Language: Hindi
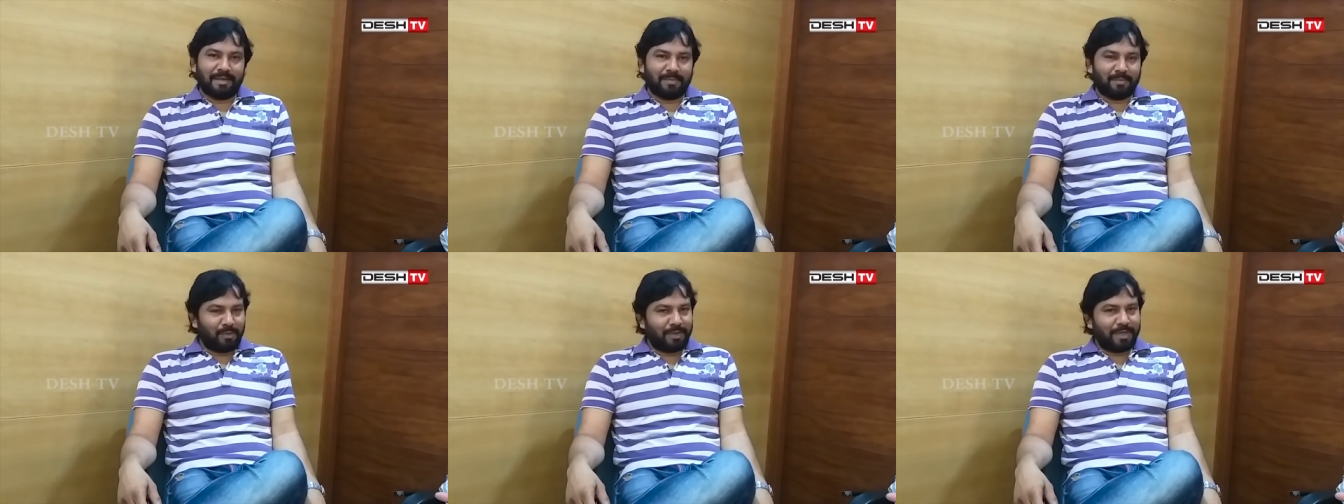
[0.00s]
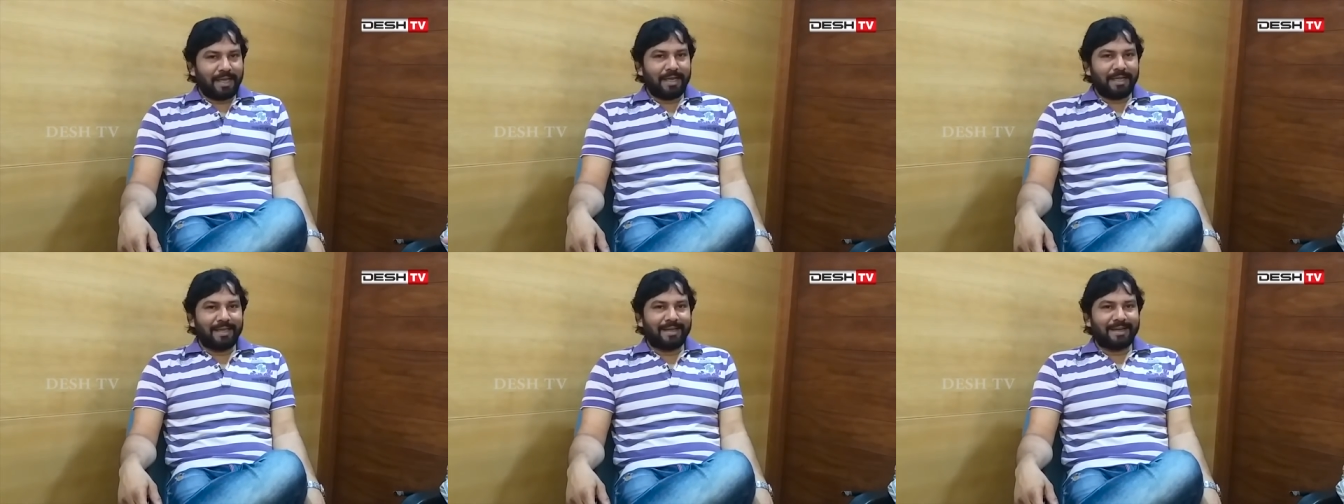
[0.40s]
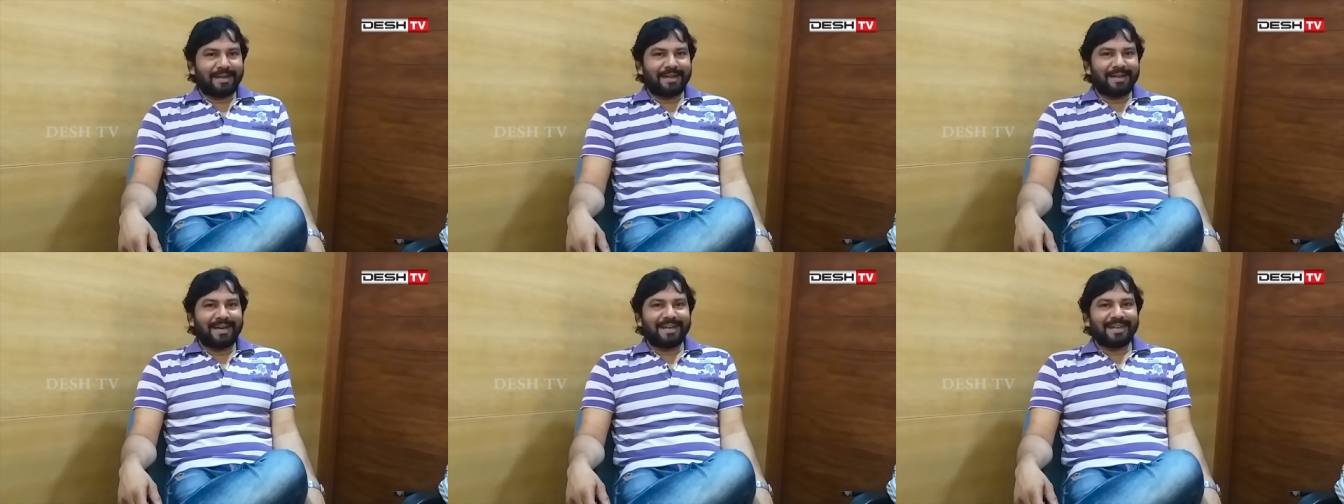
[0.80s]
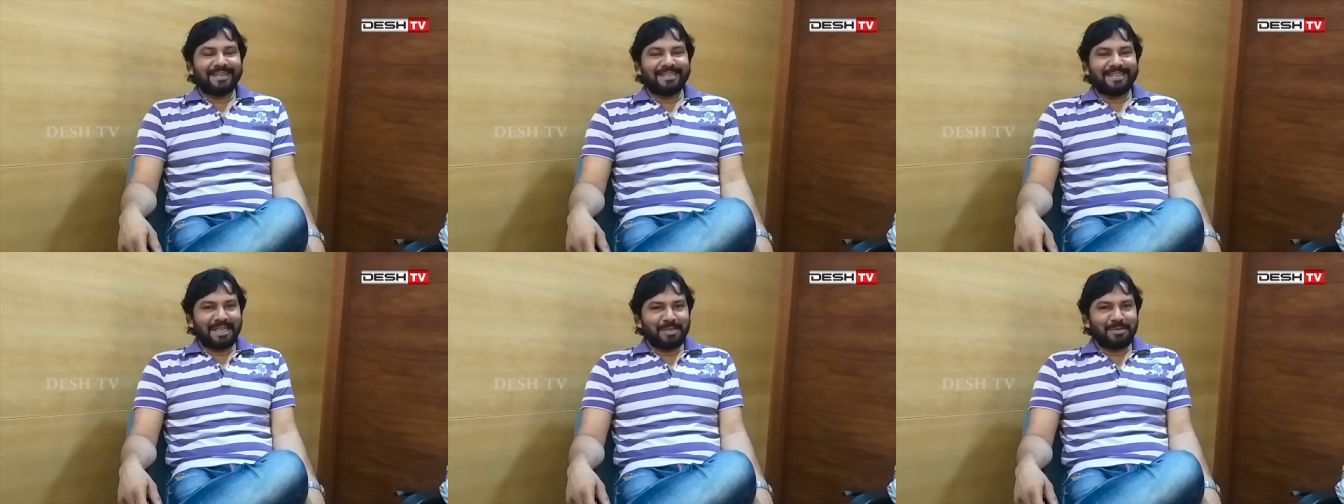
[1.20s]
मोर यानी कि करण खान की
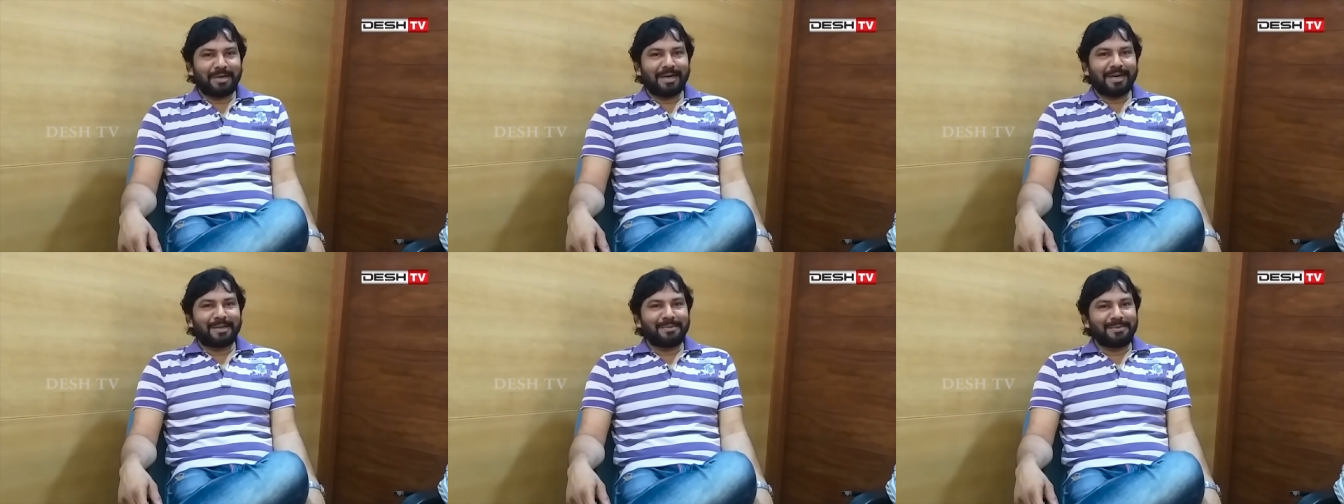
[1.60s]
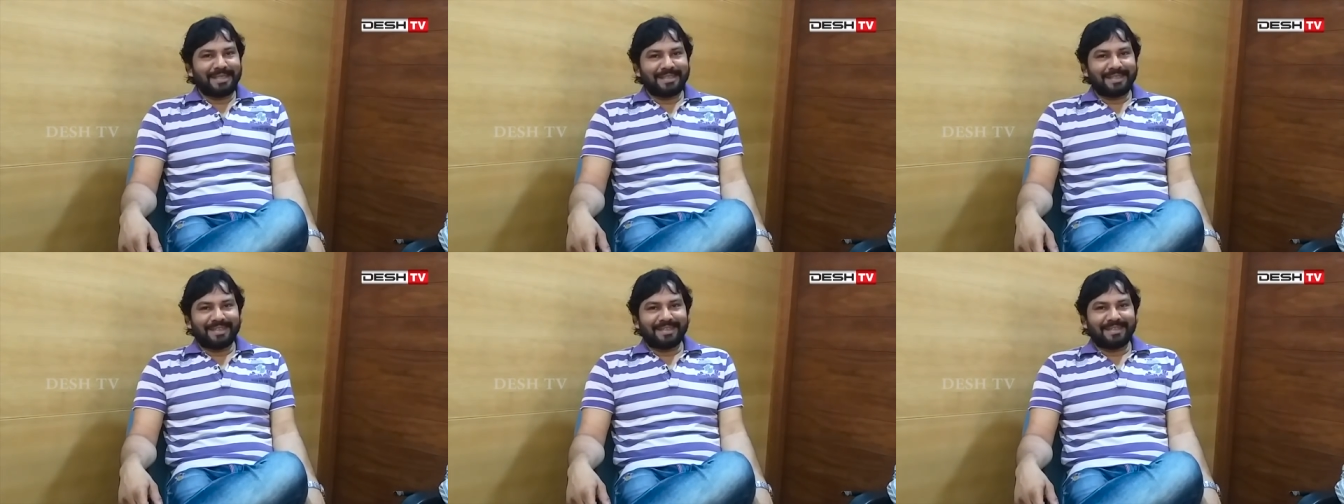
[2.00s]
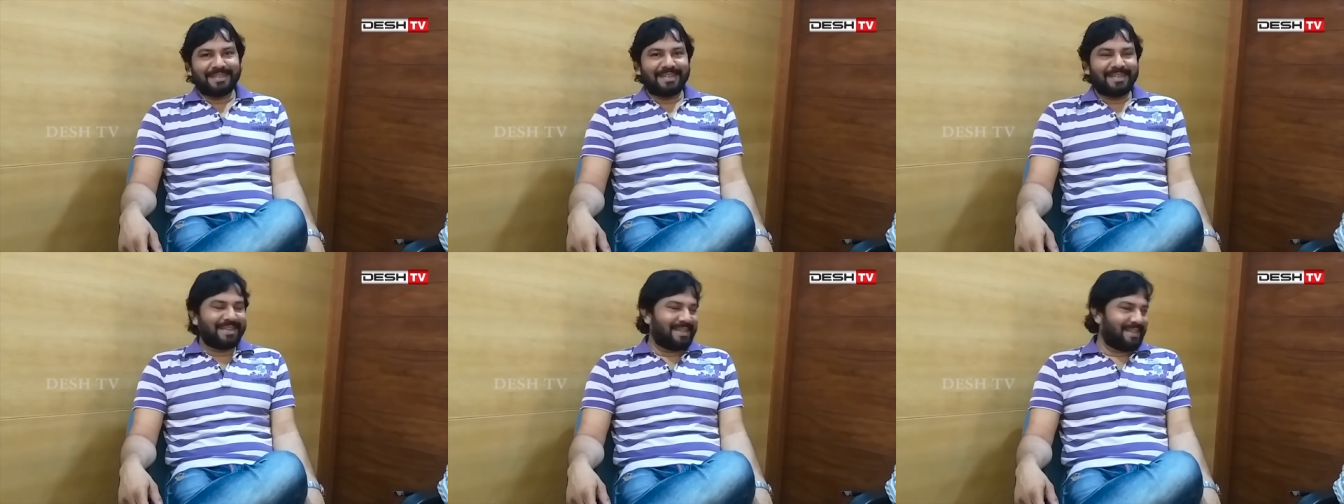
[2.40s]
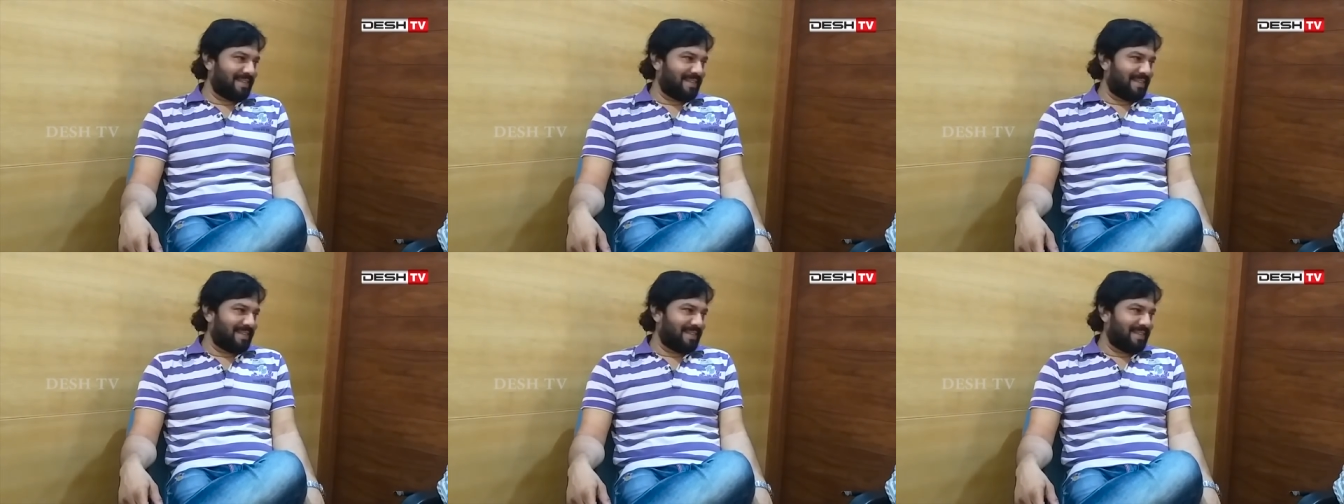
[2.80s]
जय जोहार और जय छत्तीसगढ़